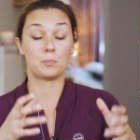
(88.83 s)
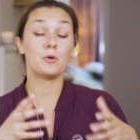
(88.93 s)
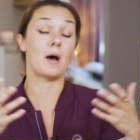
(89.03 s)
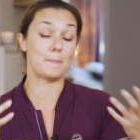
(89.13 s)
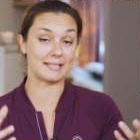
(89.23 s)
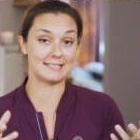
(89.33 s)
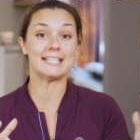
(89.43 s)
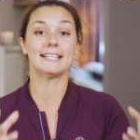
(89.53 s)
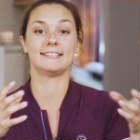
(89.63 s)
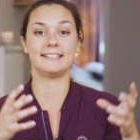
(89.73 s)
peut
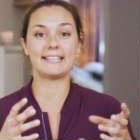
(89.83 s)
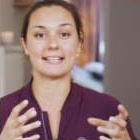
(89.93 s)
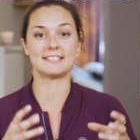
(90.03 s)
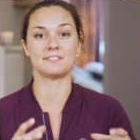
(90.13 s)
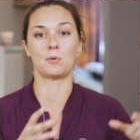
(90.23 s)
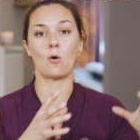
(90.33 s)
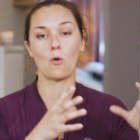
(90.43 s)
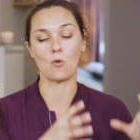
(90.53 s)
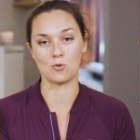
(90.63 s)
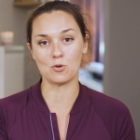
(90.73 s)
impacter
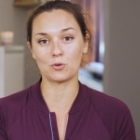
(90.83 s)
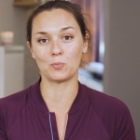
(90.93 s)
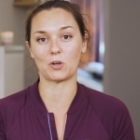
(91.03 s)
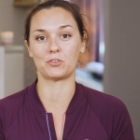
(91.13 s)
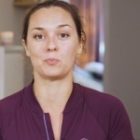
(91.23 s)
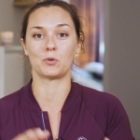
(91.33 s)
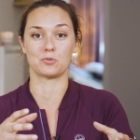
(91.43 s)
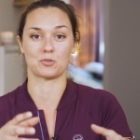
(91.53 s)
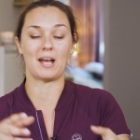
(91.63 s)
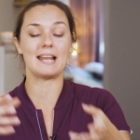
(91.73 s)
négativement le comportement
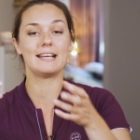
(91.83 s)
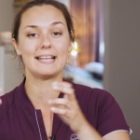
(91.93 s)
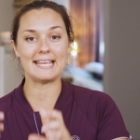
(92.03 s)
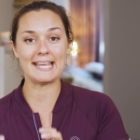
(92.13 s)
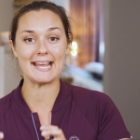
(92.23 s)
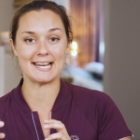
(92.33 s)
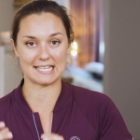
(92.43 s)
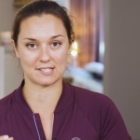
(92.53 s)
du cheval et la